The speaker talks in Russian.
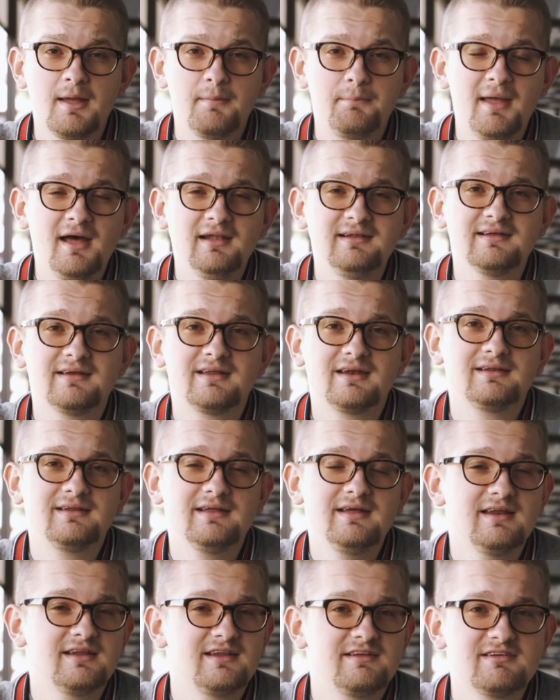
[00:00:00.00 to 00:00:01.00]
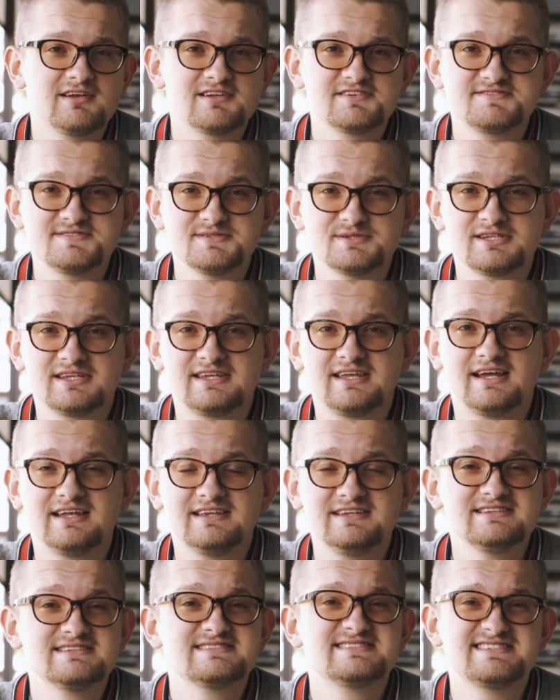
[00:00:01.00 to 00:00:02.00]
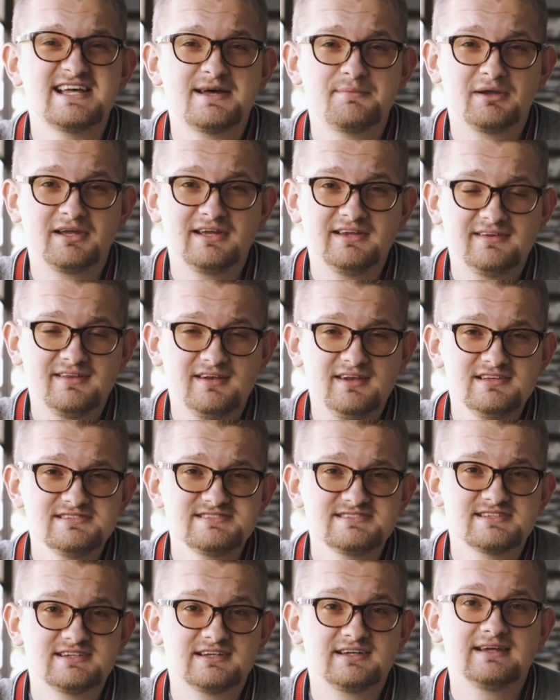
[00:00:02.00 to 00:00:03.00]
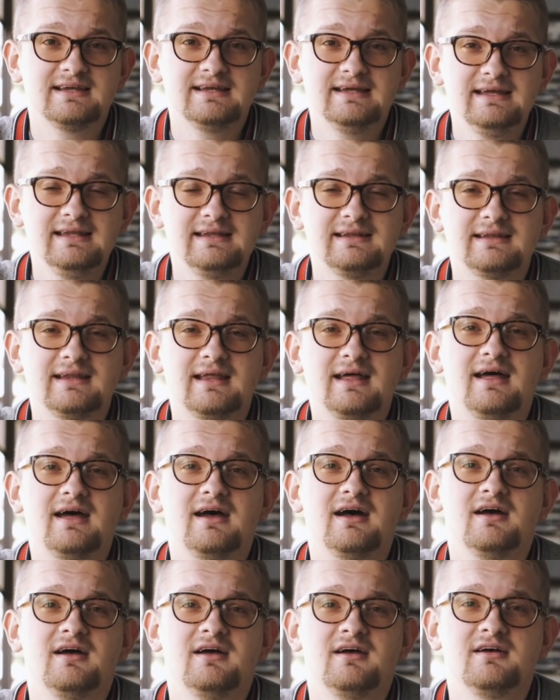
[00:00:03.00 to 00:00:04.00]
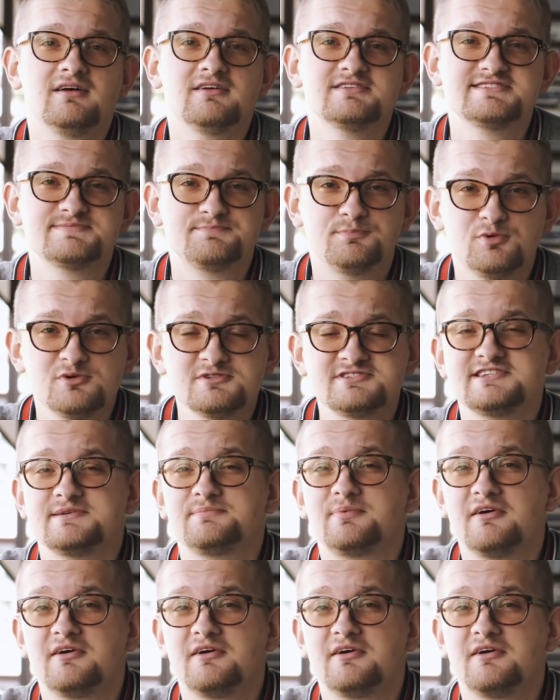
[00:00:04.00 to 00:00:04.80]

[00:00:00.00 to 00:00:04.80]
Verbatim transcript: Пятый критерий, наверное, все-таки один из самых интересных, это способ